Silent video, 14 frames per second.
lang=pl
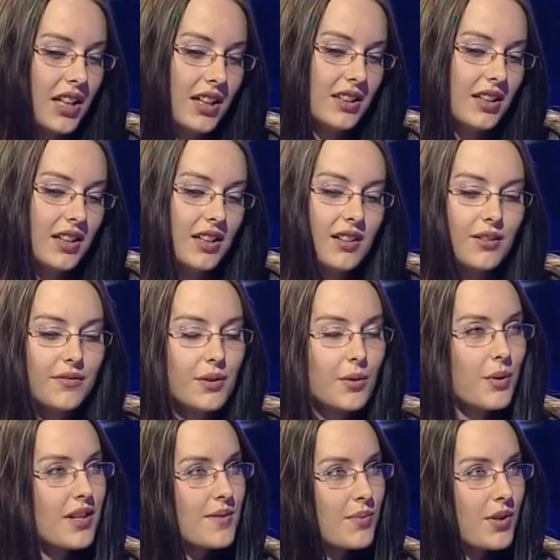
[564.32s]
Ja dalej
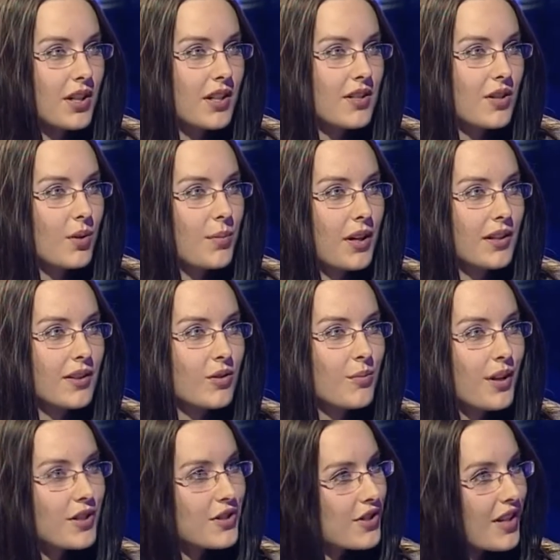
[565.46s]
oferuję sprzedaż koperty
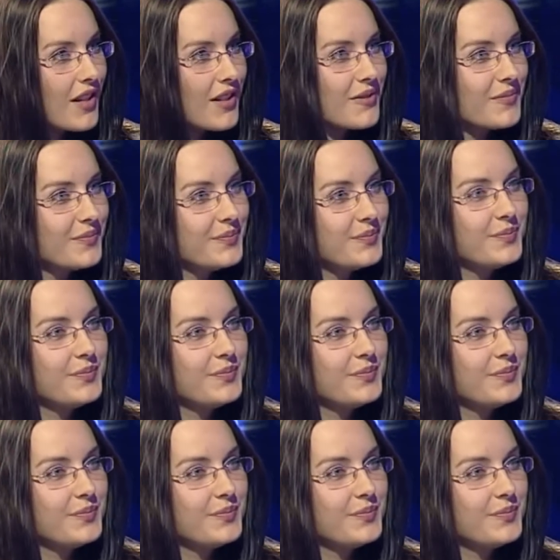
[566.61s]
numer 4.